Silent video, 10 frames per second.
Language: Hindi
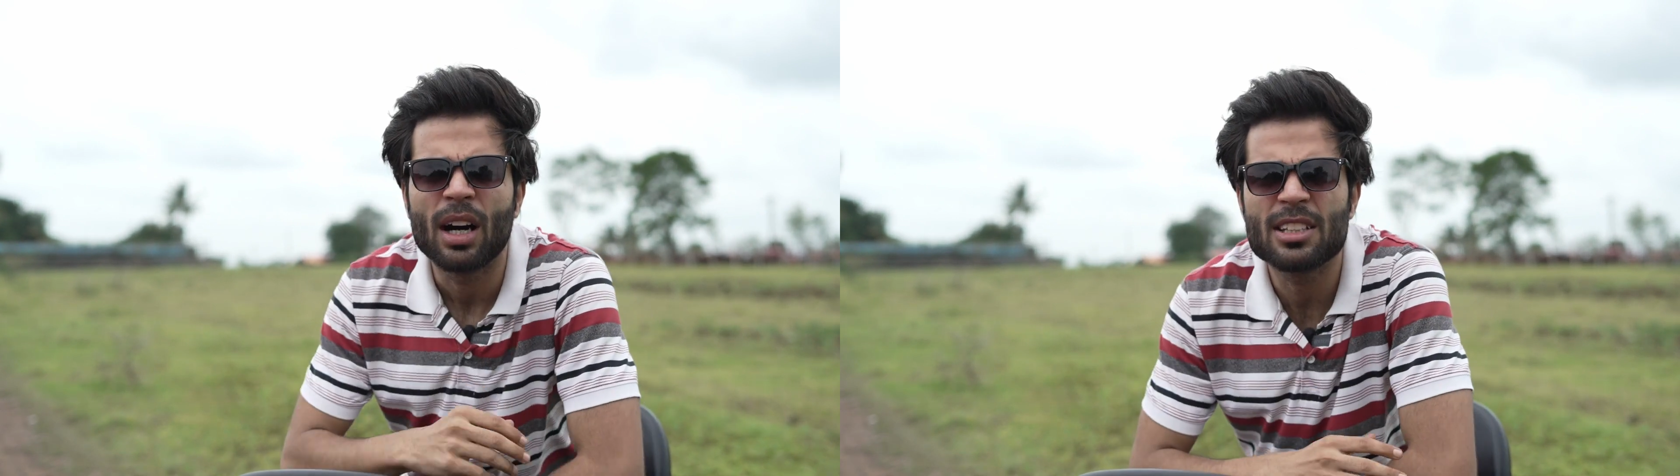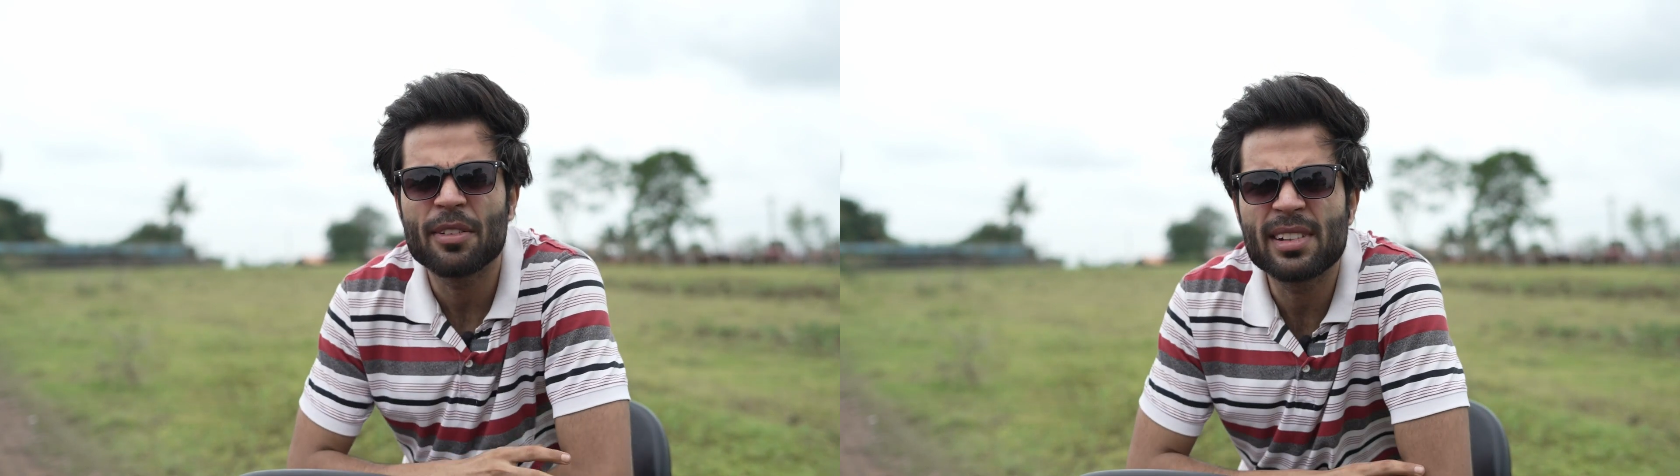
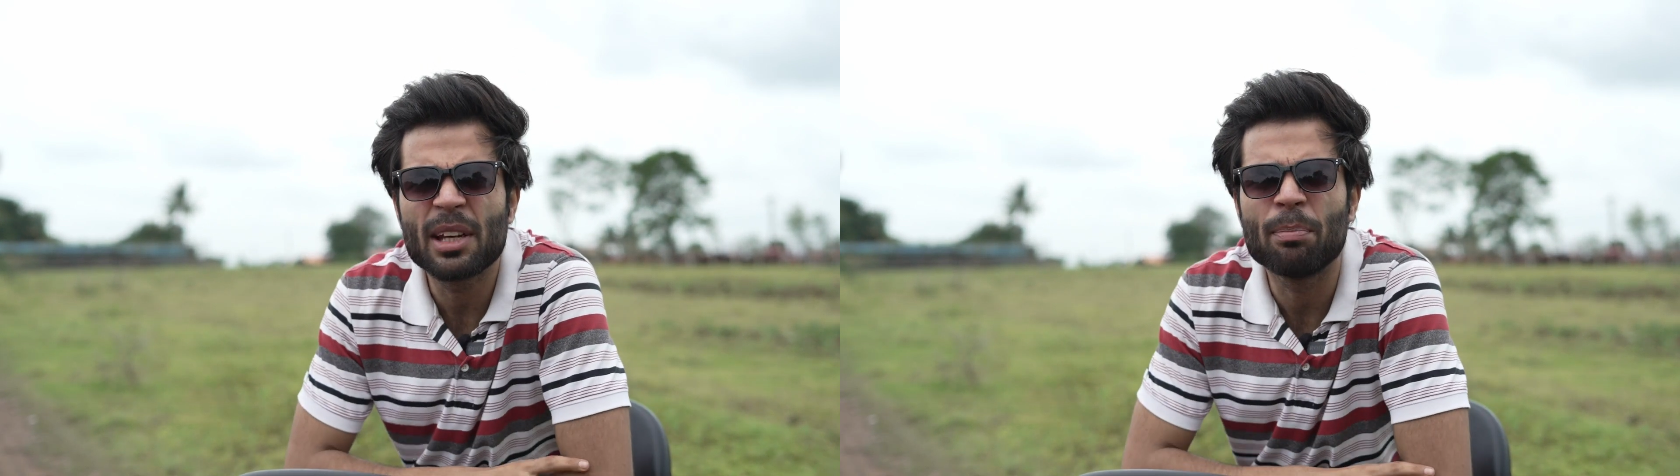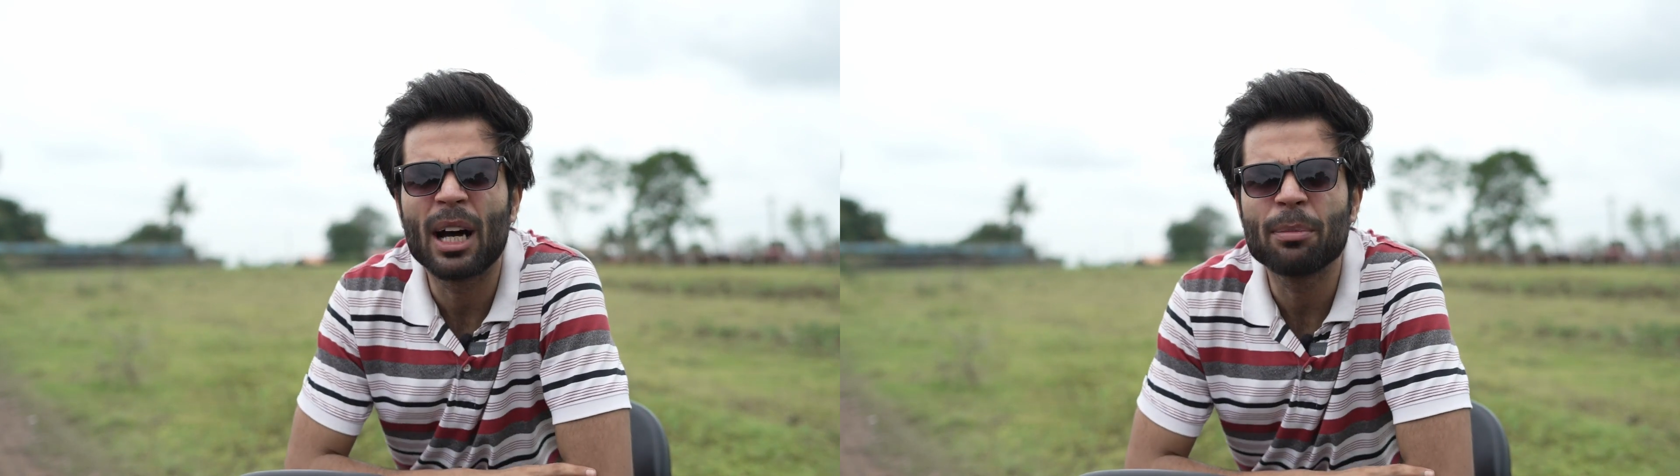अच्छा वैसे
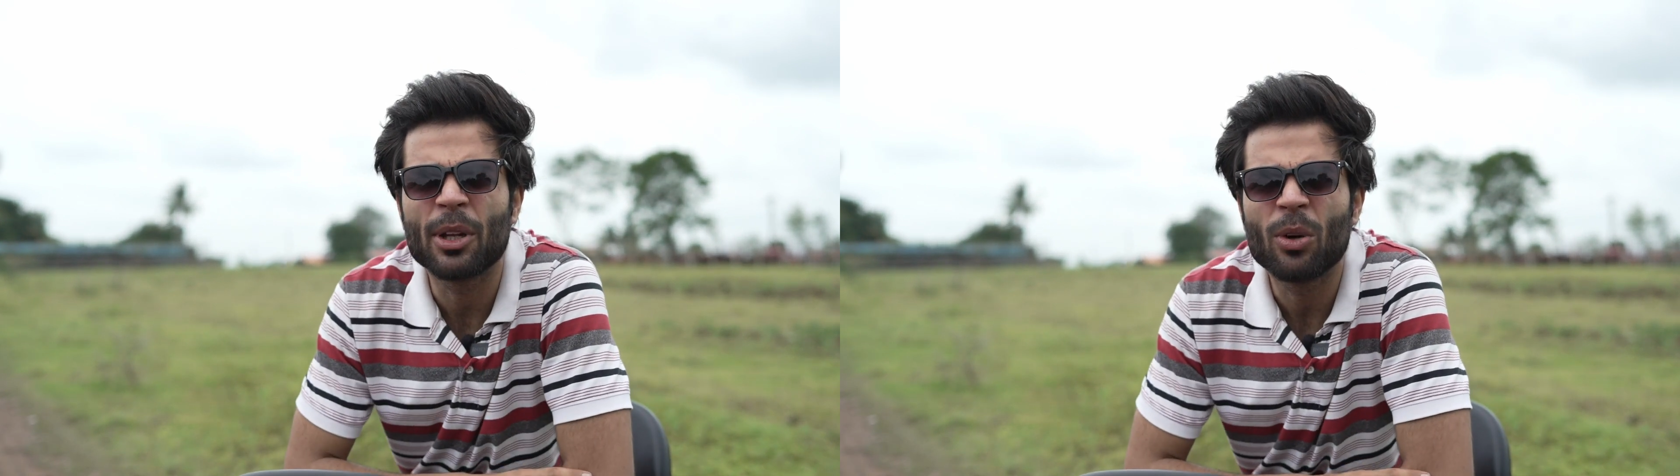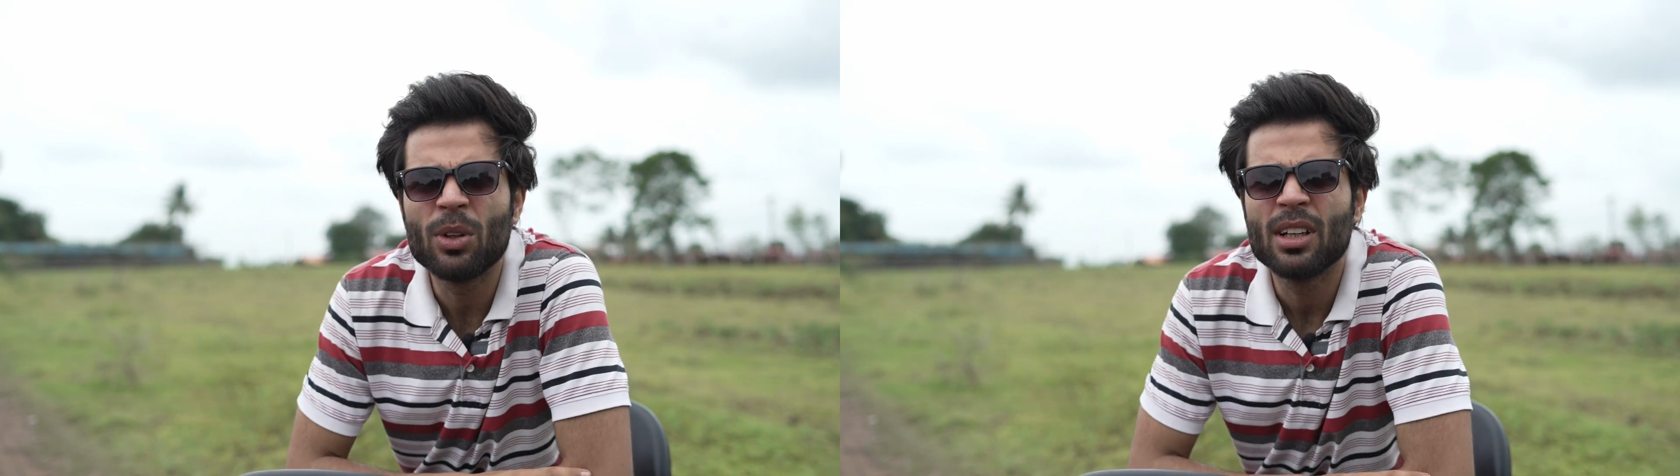एक बात
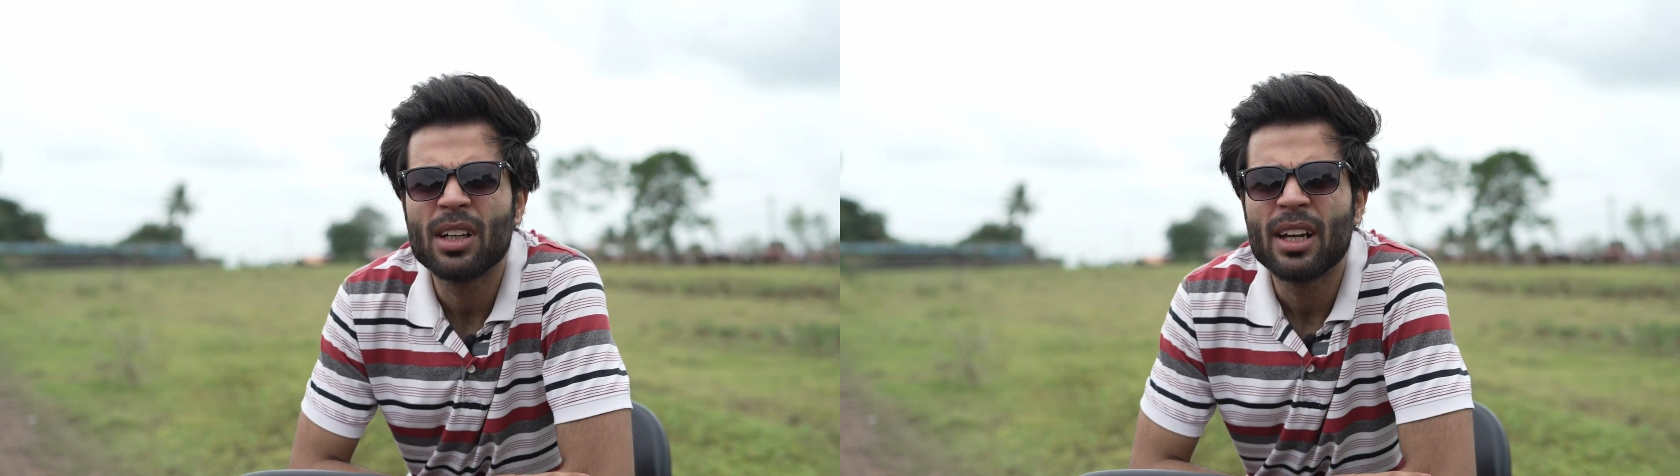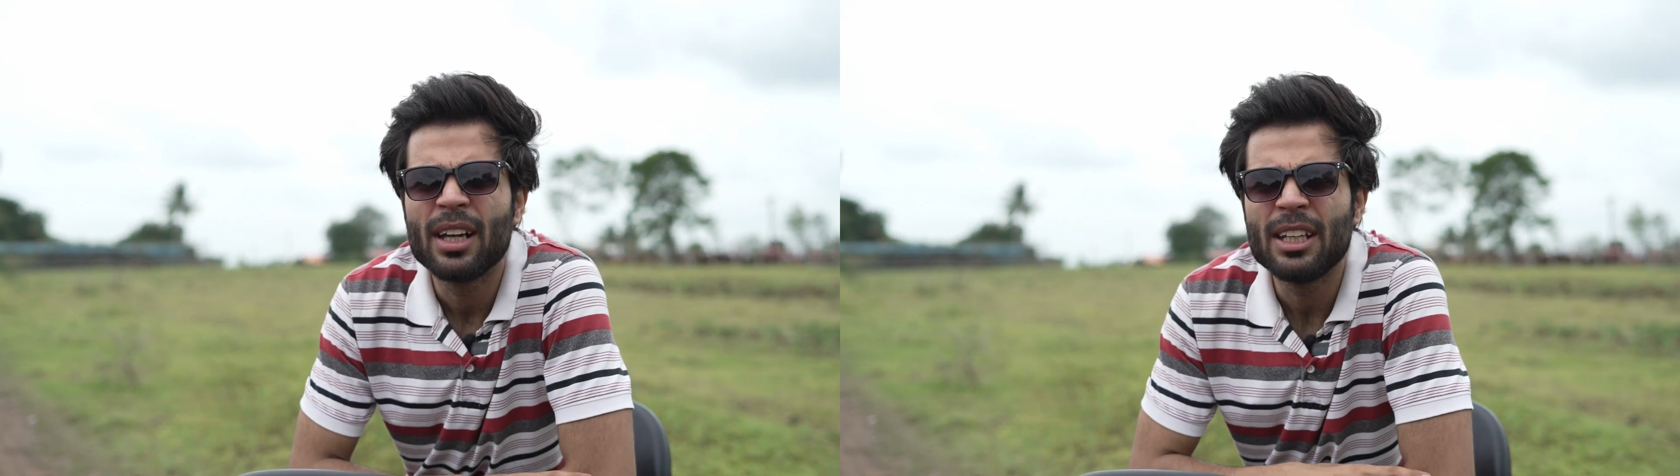बताओ
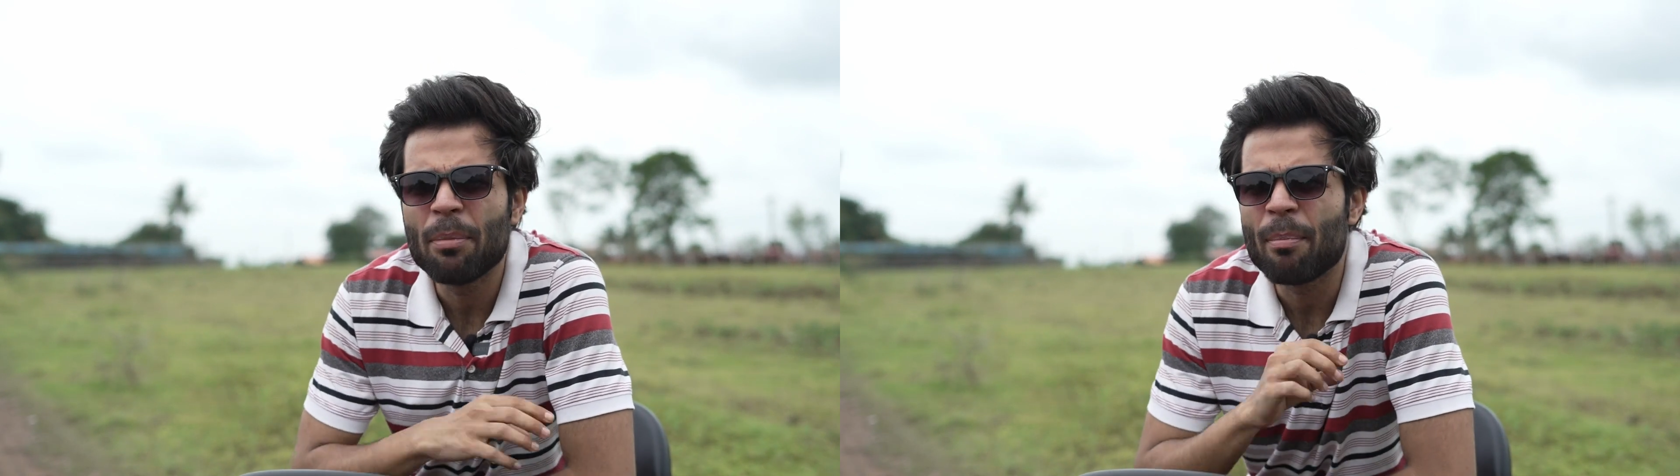ये